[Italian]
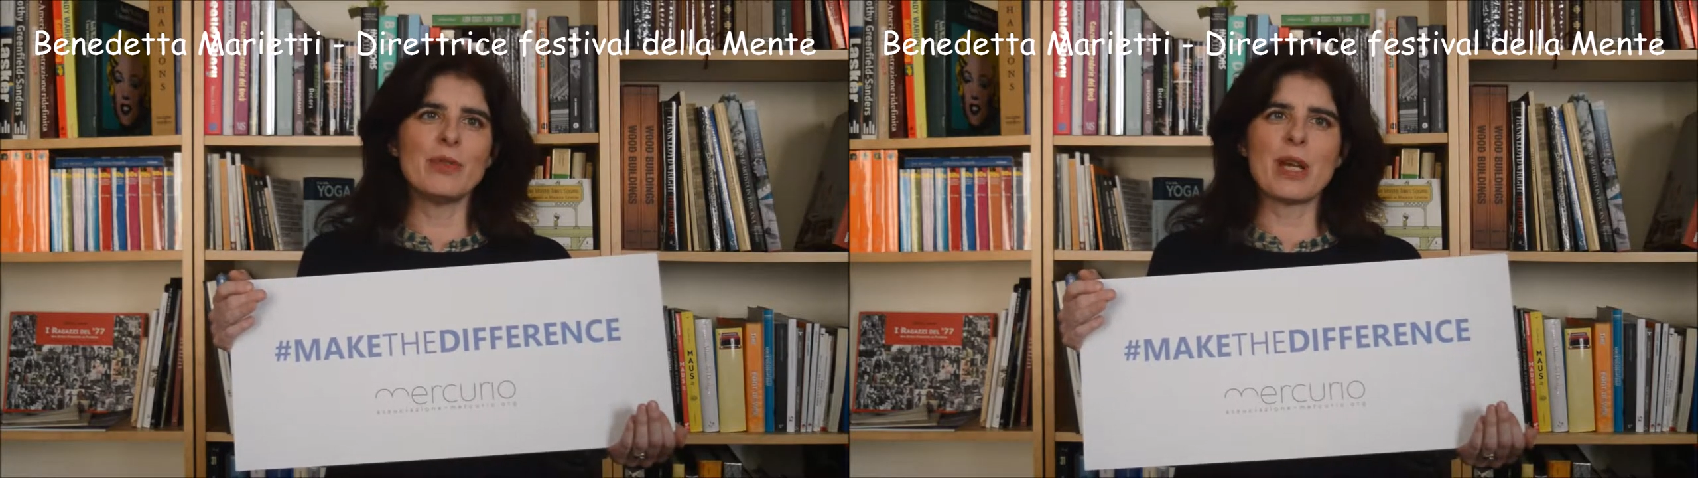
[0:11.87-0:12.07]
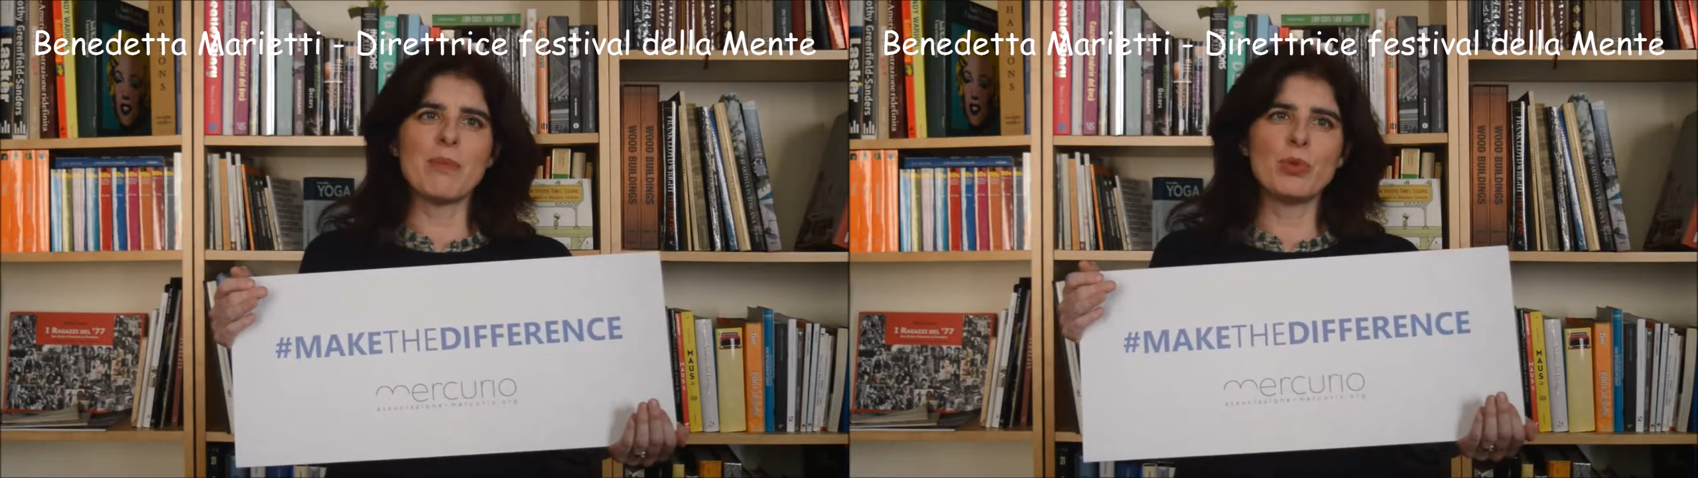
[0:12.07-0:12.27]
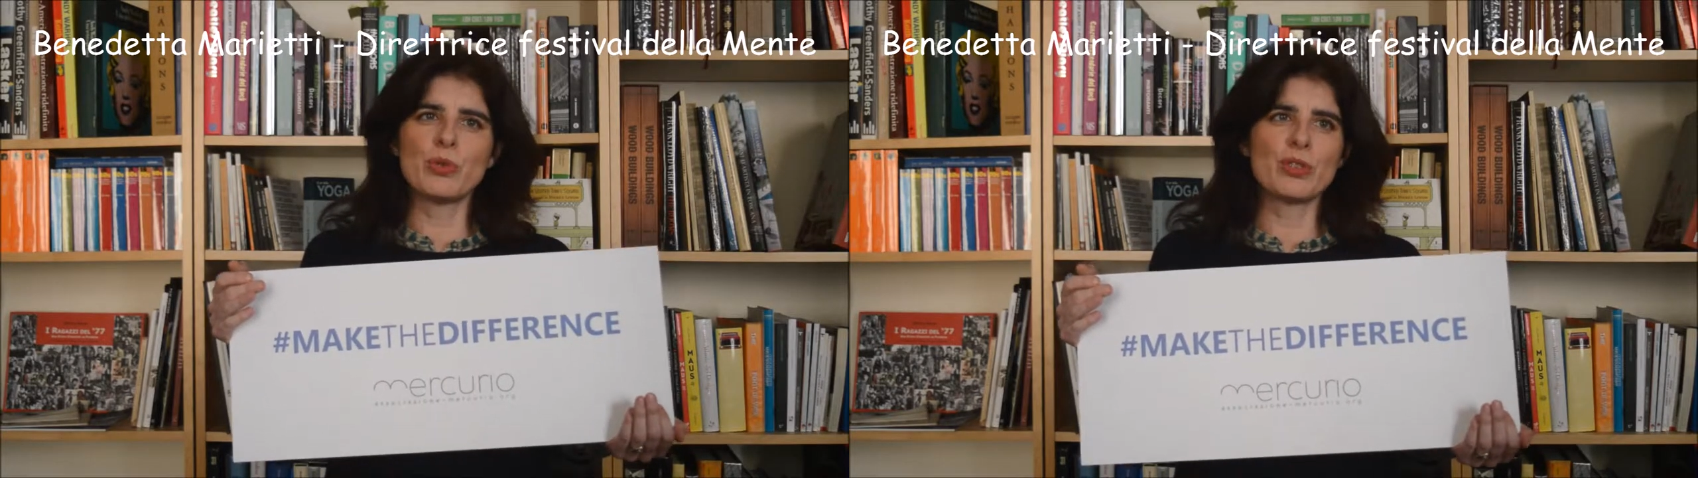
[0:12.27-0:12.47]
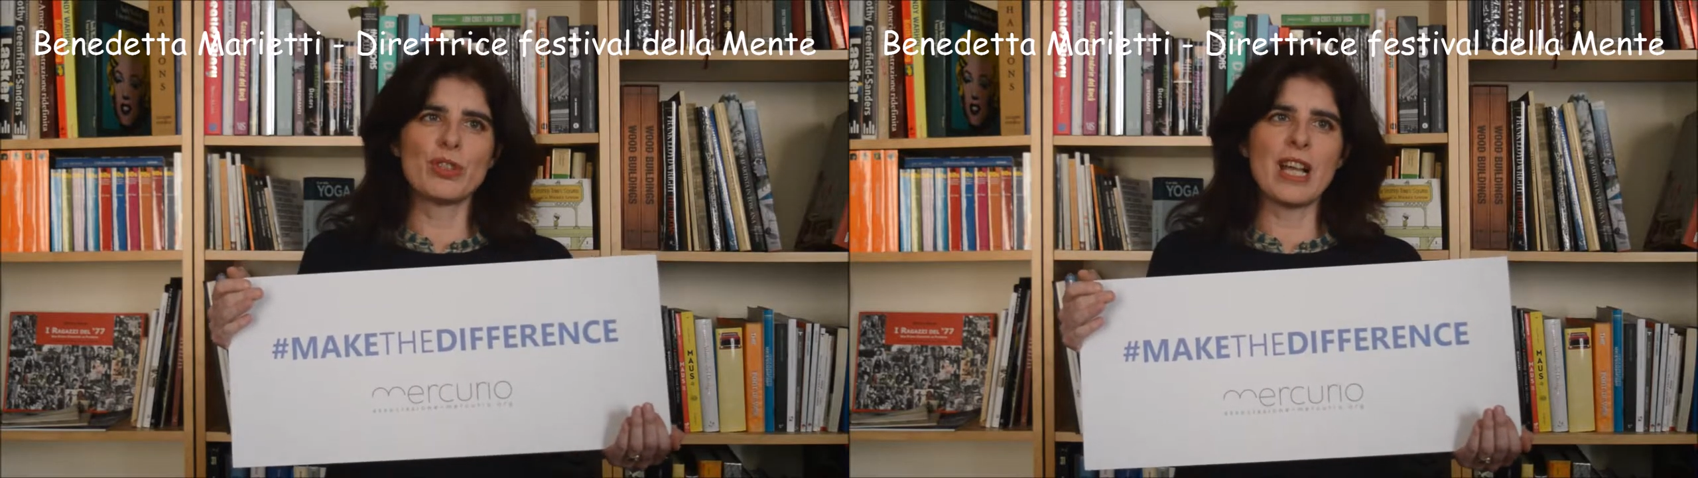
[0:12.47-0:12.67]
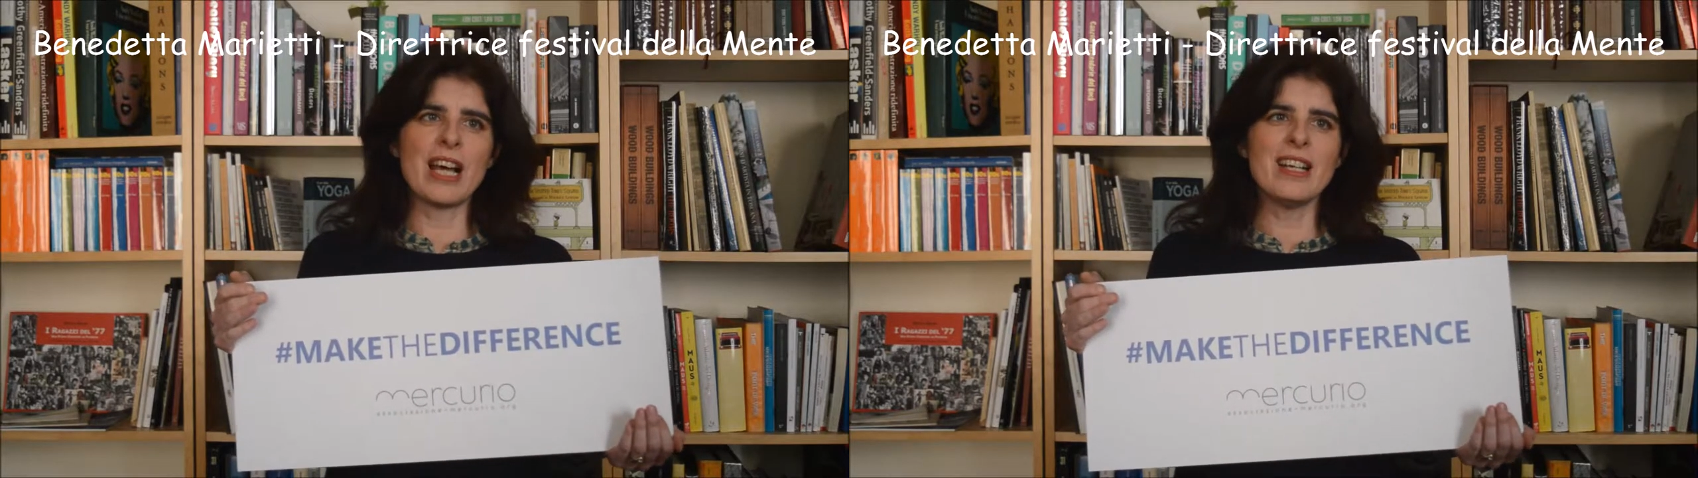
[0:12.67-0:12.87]
una
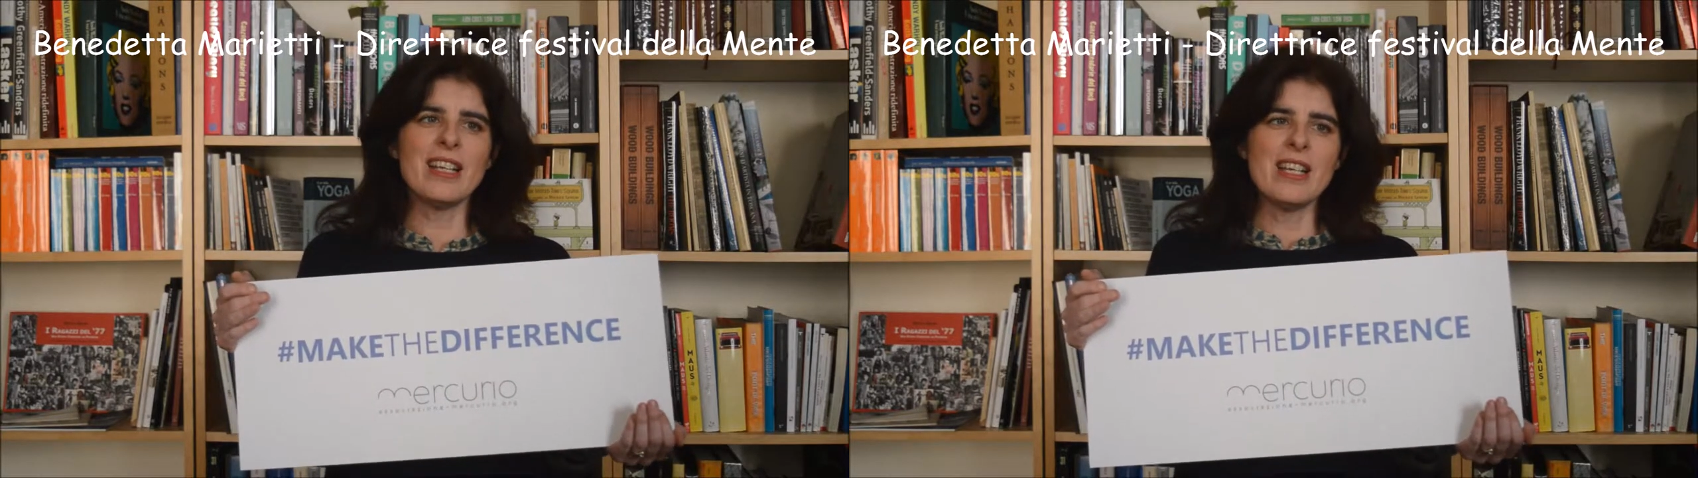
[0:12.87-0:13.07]
bussola